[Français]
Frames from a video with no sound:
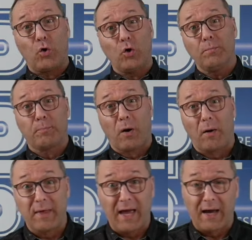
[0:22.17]
une
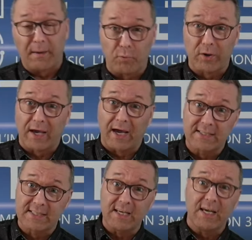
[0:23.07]
première pour
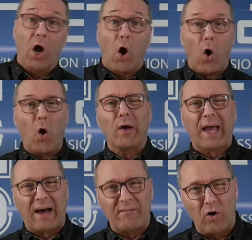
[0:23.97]
Creality un
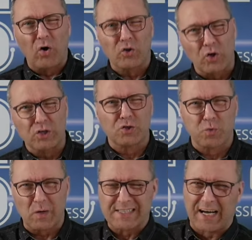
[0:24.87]
graveur de
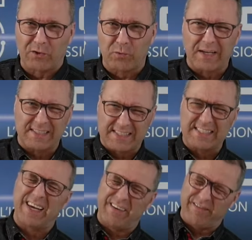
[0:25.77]
60 watts,
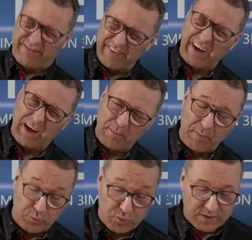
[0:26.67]
c'est vraiment
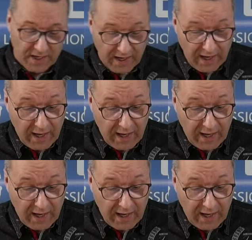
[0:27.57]
puissant.